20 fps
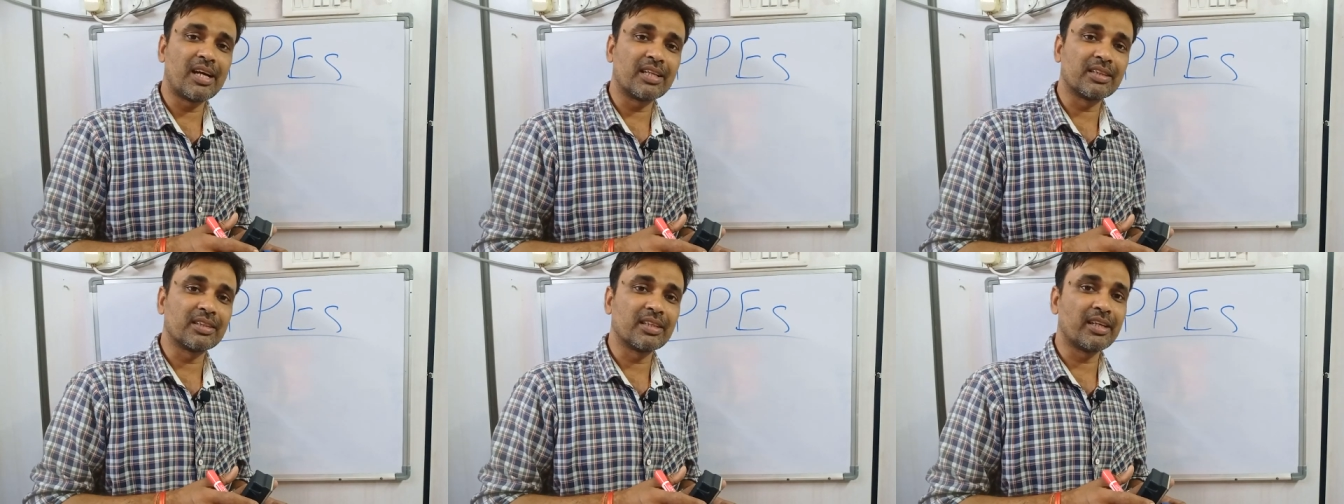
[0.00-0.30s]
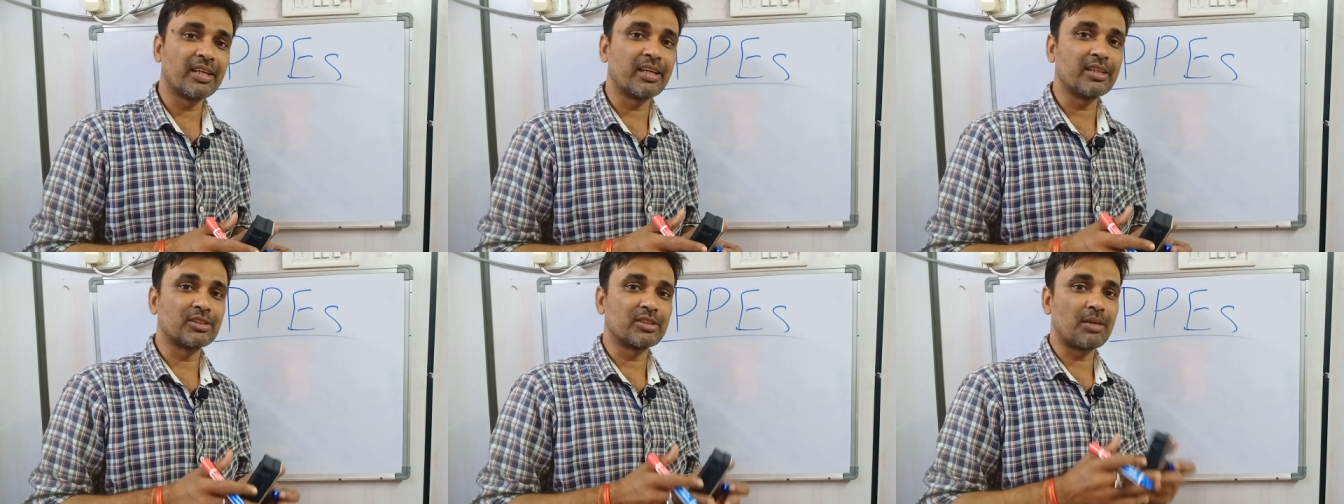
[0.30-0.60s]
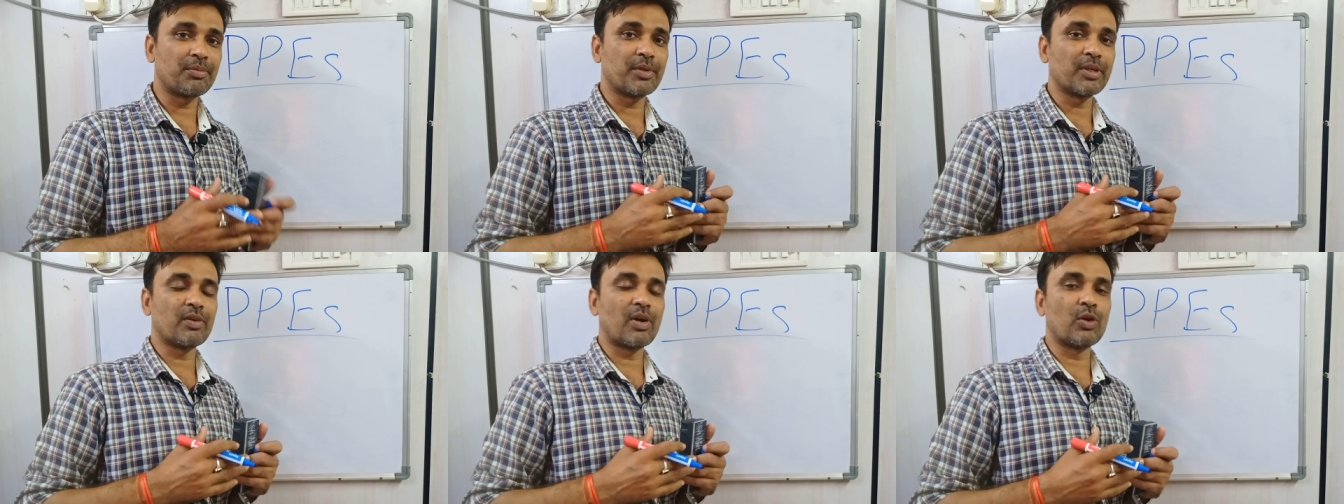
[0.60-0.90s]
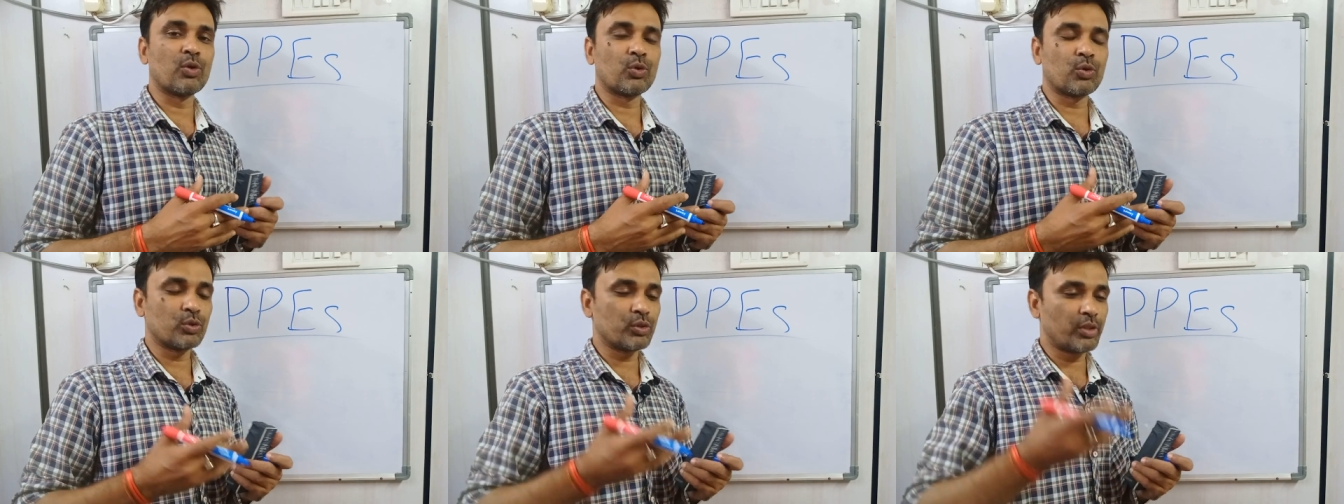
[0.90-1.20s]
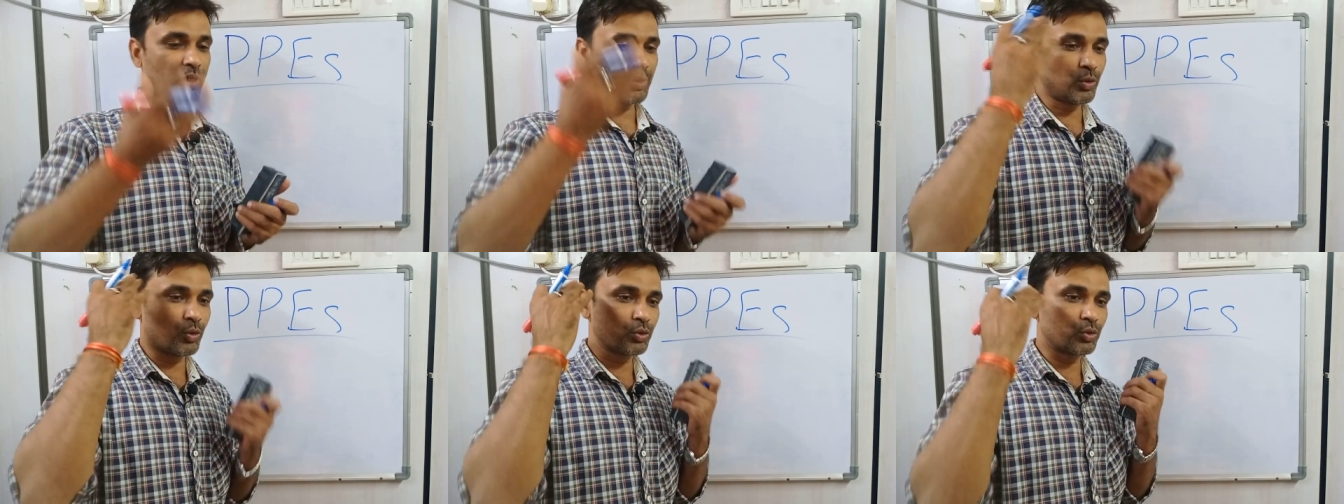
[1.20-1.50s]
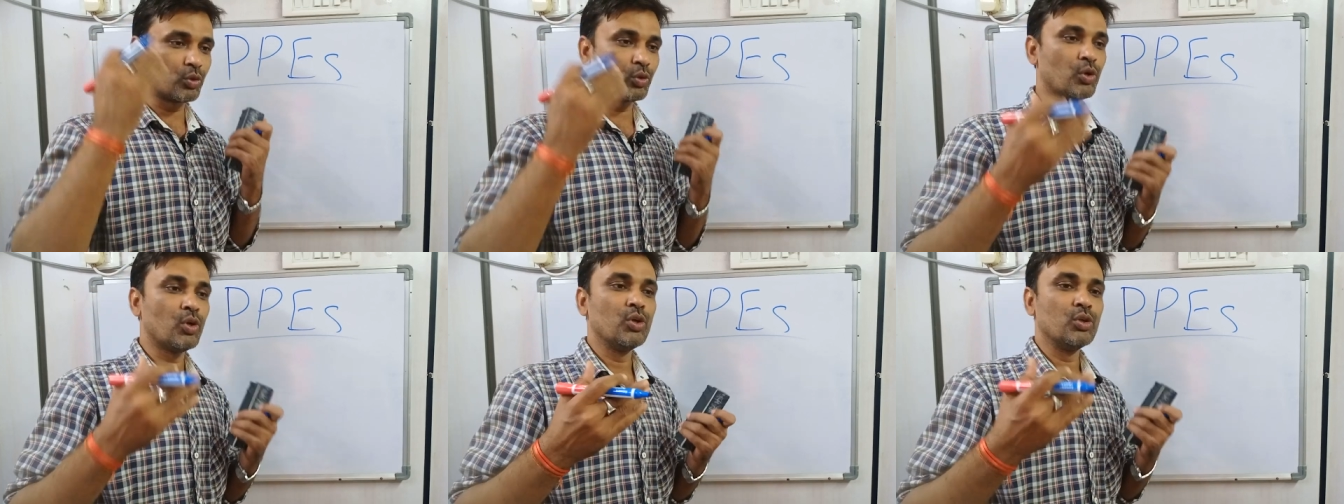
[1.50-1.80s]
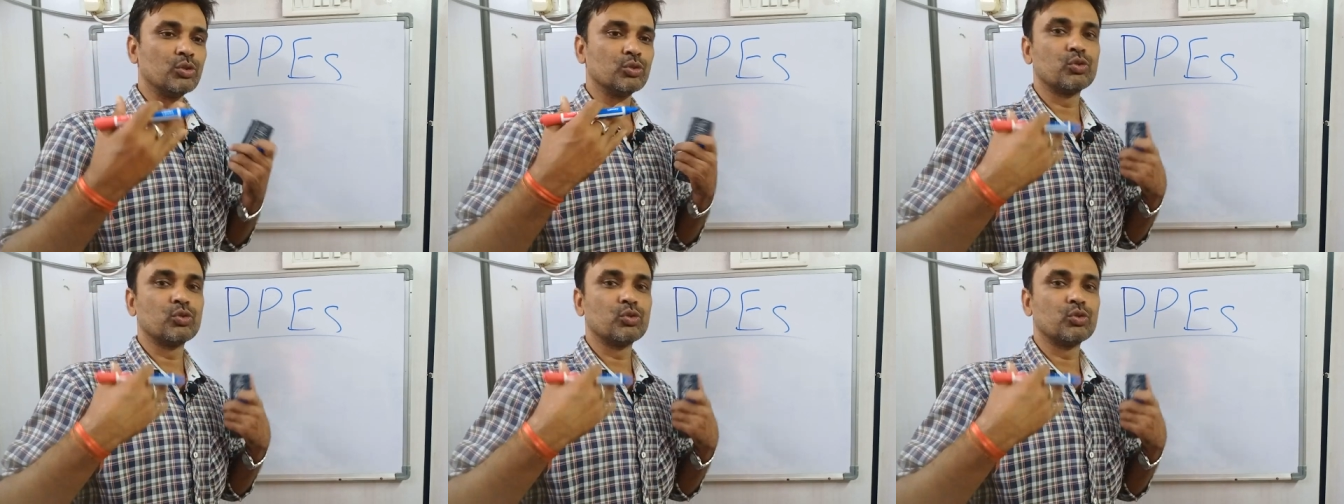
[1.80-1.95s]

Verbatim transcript: आते हैं सेफ्टी वालों को देखो तो